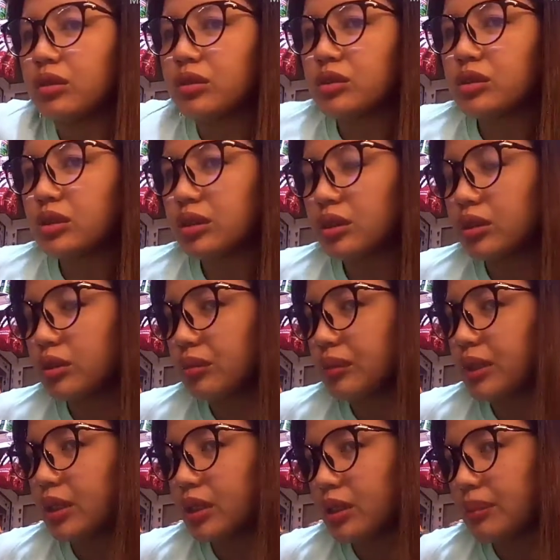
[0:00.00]
tsaka yung
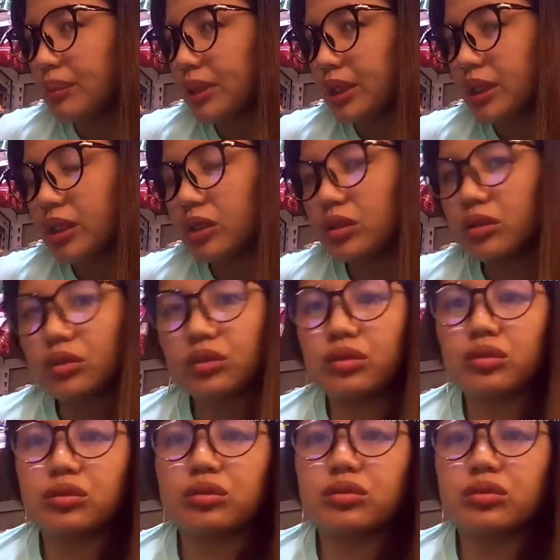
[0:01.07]
mga kapatid ko.